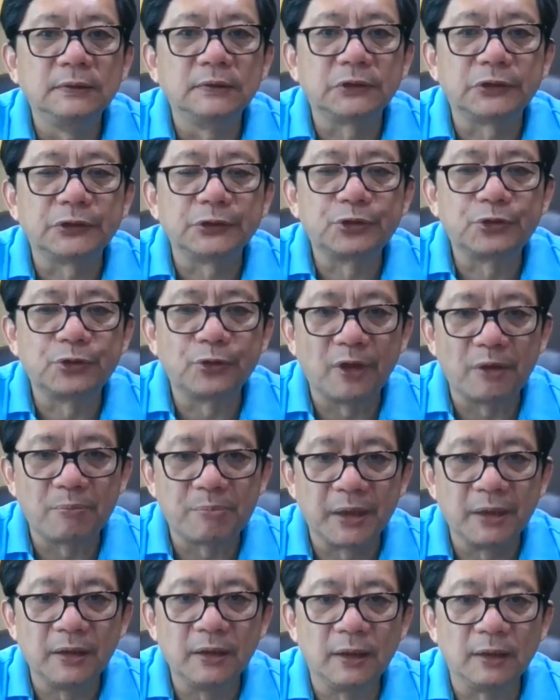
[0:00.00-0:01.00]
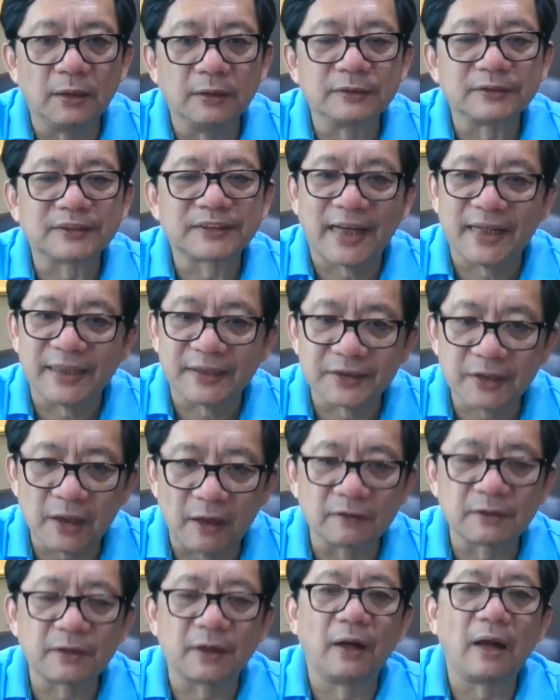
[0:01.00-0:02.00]
失去了平衡，才
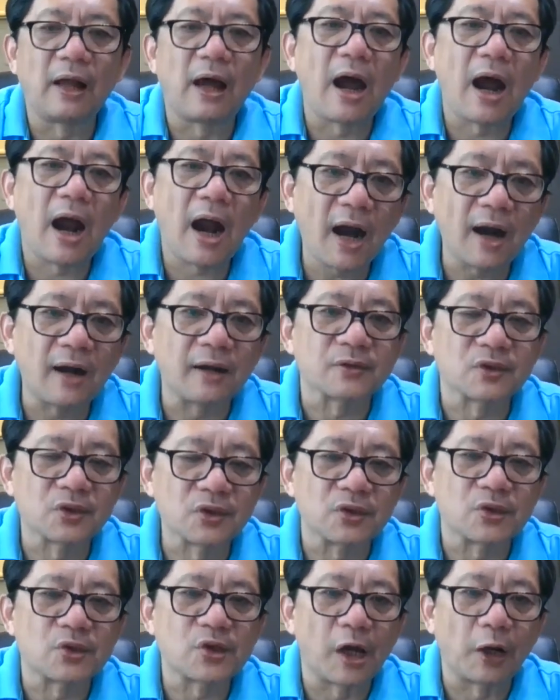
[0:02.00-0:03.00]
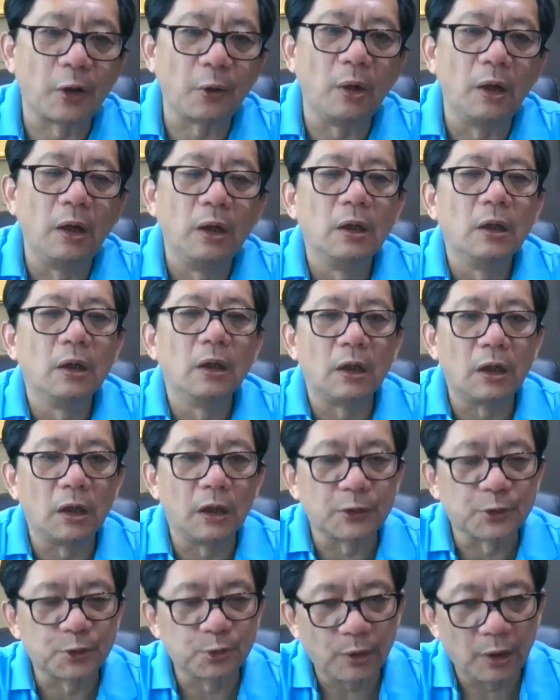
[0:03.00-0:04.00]
造成了二次降落
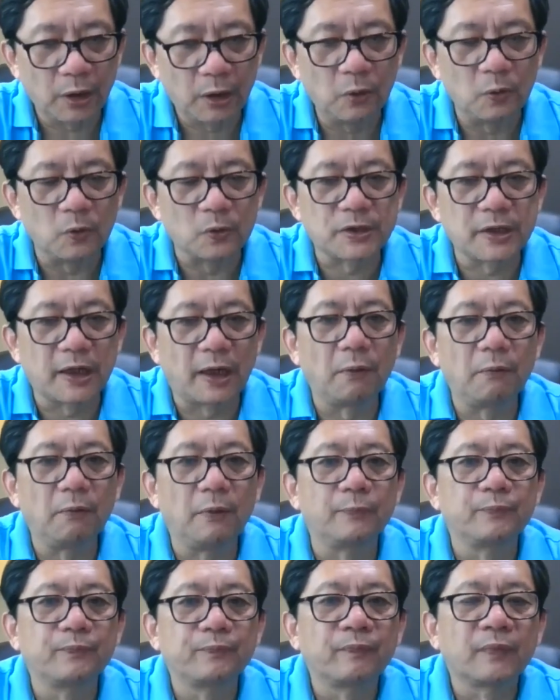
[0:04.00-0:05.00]
和最后降落，